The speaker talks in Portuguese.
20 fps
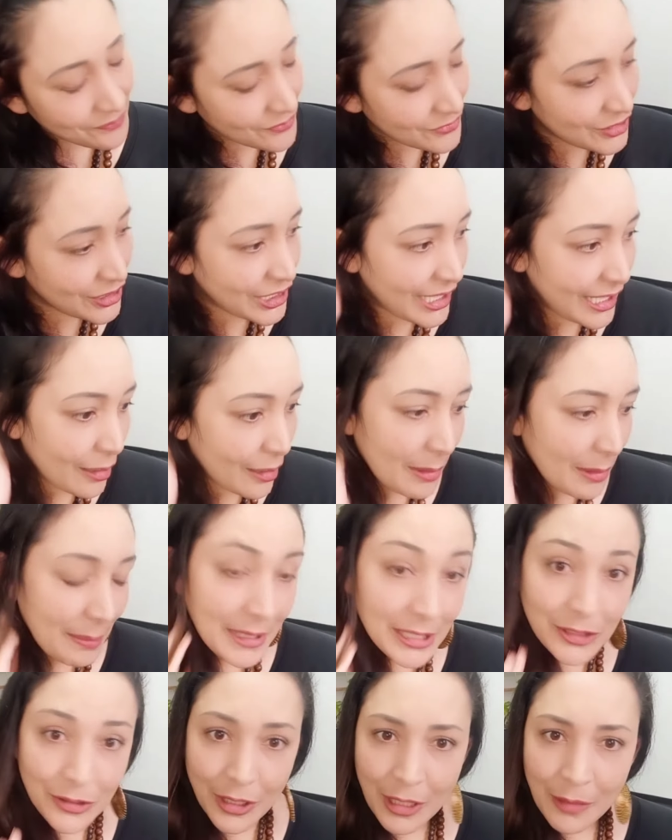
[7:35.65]
tinha uma
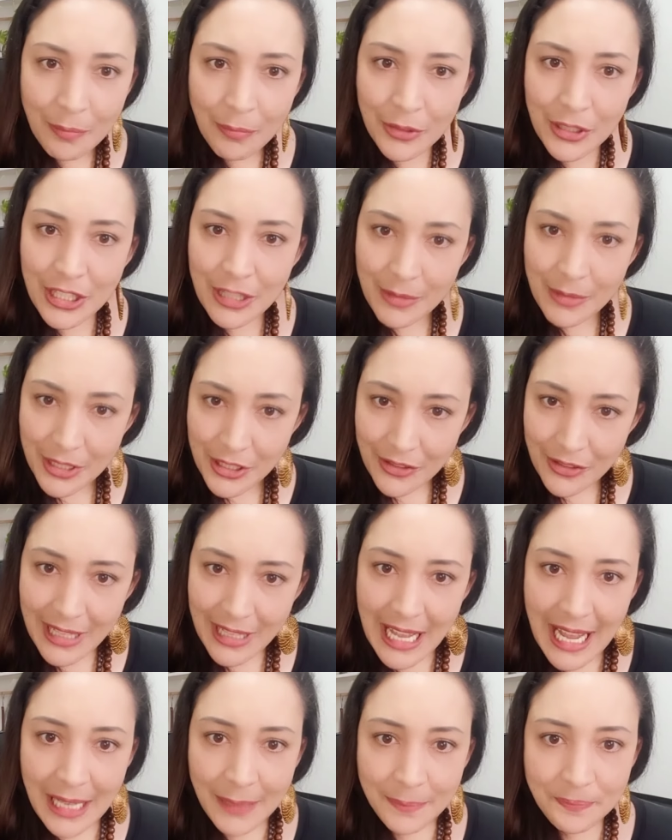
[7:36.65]
pessoa que podia me
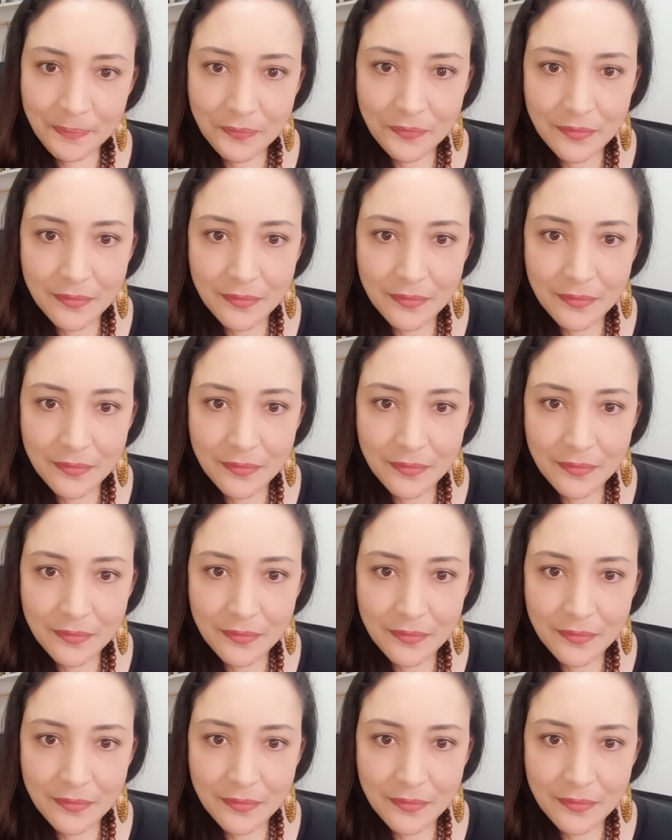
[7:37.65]
ajudar.